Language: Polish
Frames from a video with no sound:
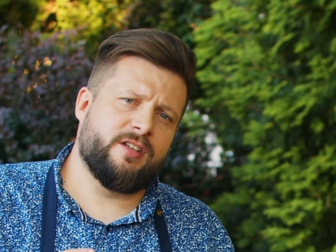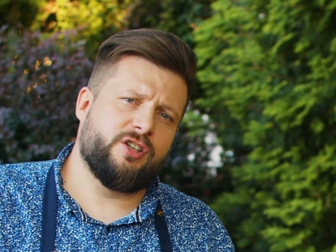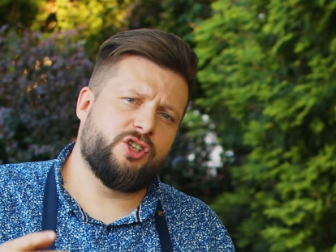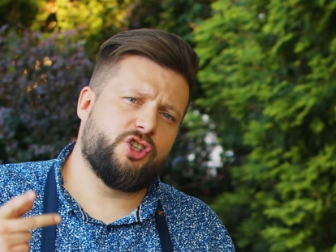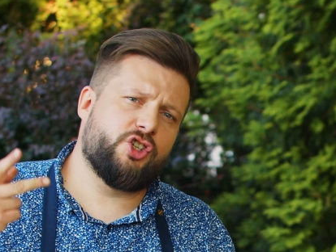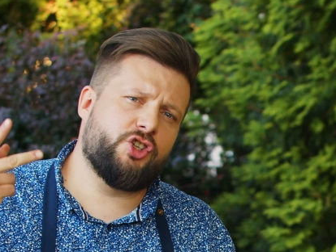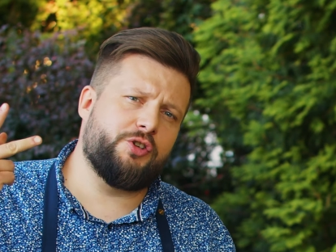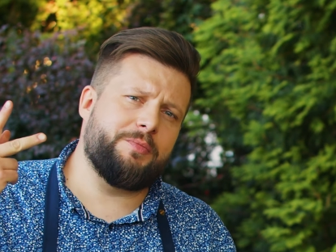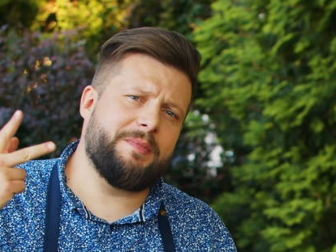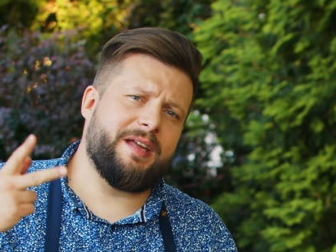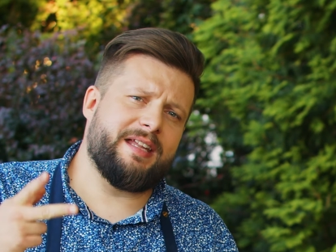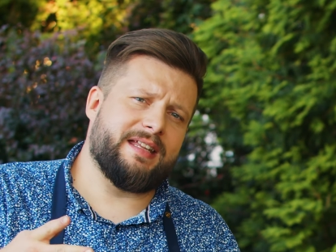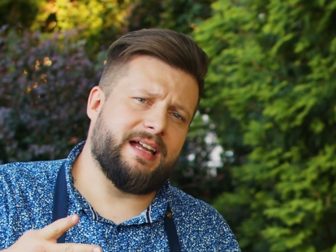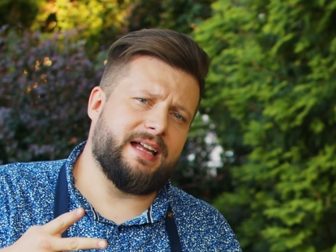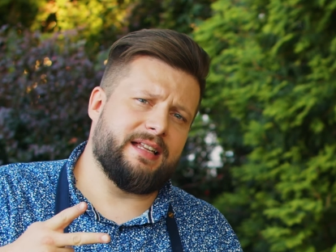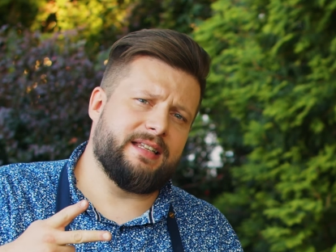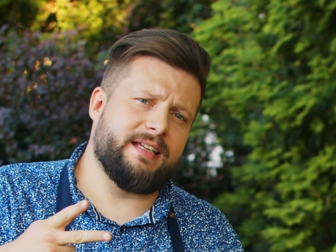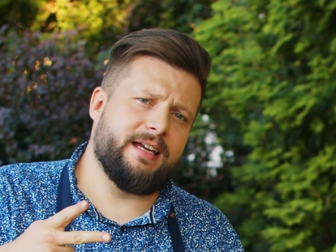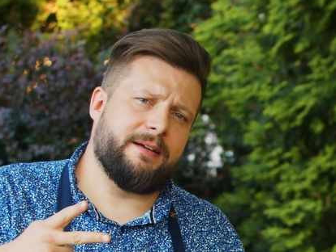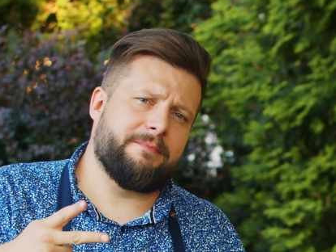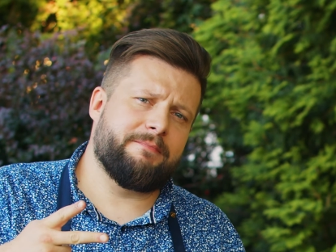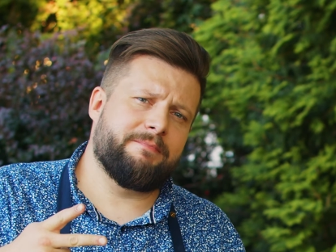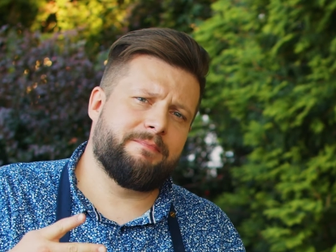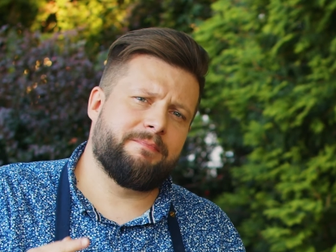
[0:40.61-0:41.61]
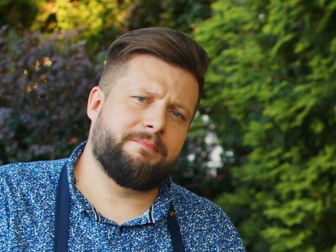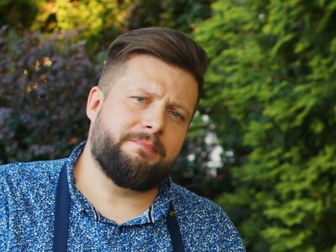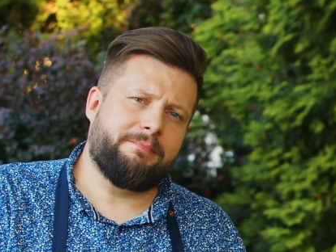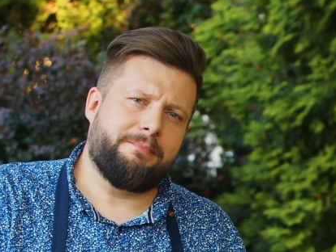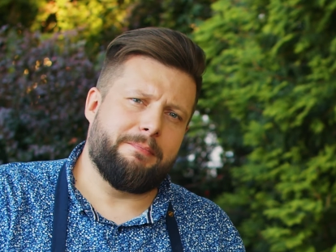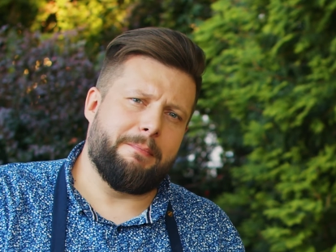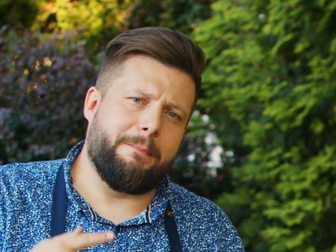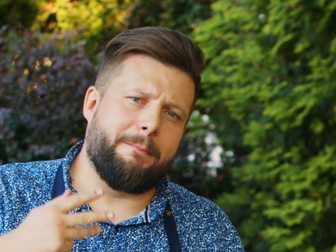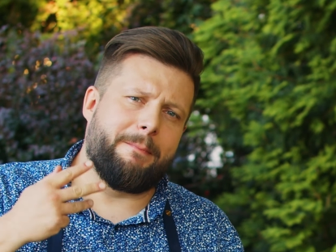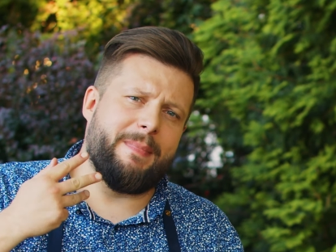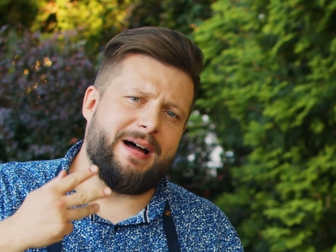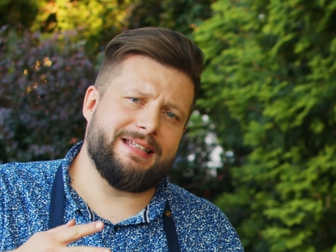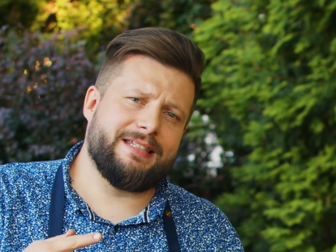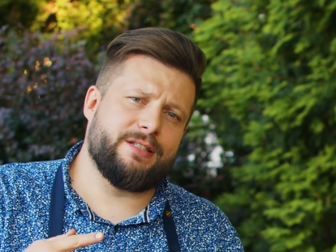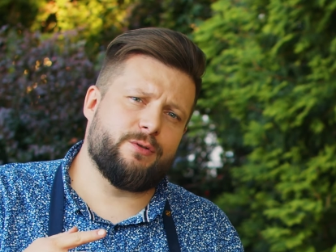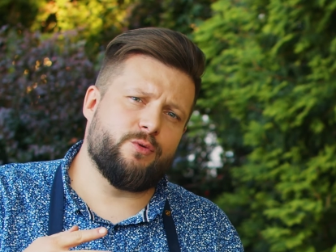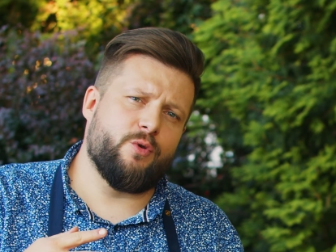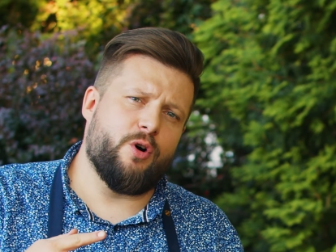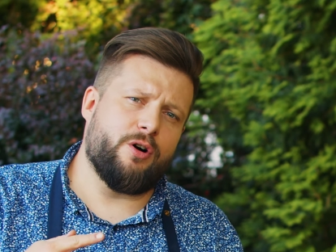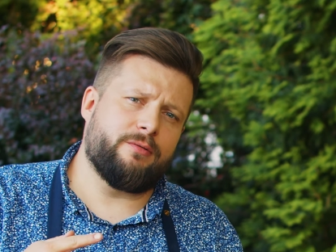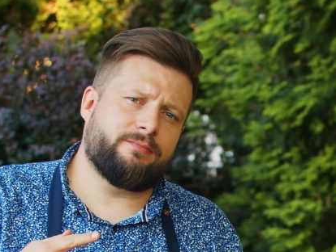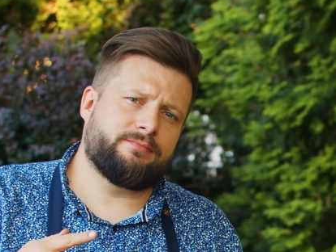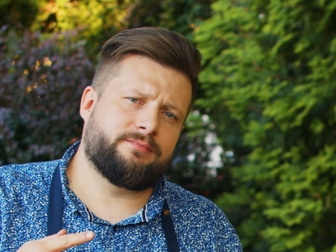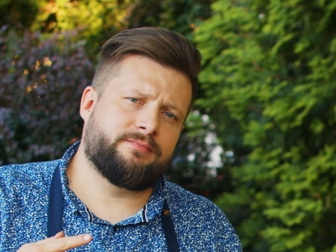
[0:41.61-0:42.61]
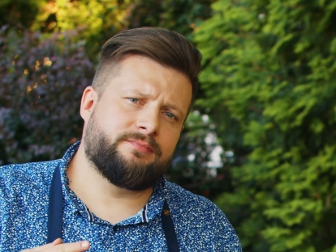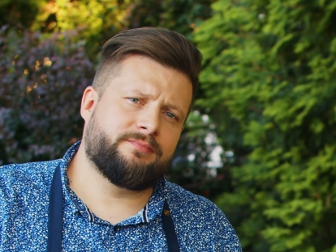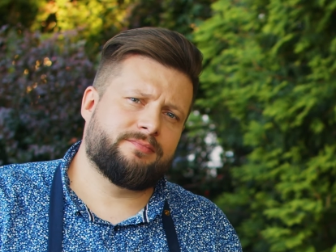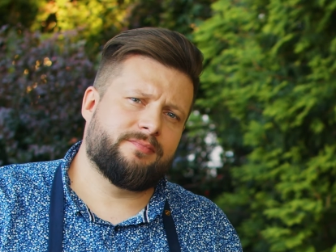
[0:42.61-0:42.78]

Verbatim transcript: śmietanę, masło,